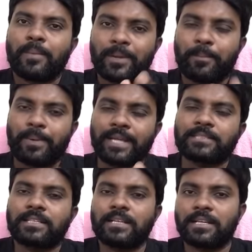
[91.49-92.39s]
మనం
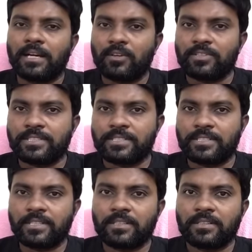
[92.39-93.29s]
ప్రాక్టికల్గా
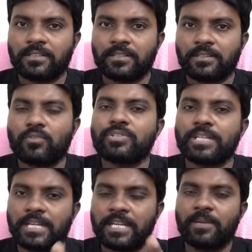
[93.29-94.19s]
ఆలోచించి
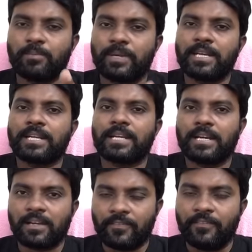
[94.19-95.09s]
కొంచెం డీప్ కనుక
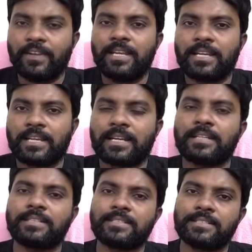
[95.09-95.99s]
వెళ్ళి కనుక
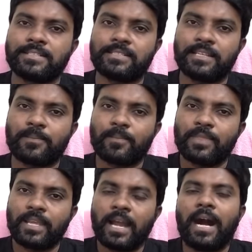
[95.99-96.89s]
థింక్ చేస్తే
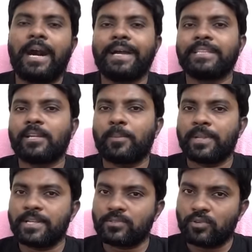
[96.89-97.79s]

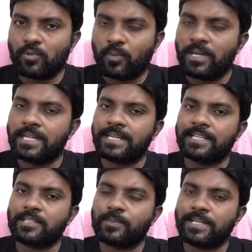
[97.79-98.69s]
ఆంధ్రప్రదేశ్లో
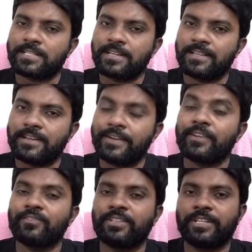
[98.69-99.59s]
పొలిటికల్ స్పేస్ లేదా అంటే
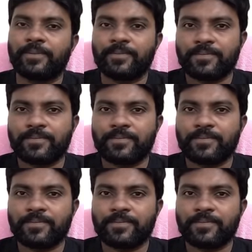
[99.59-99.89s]
ఉంది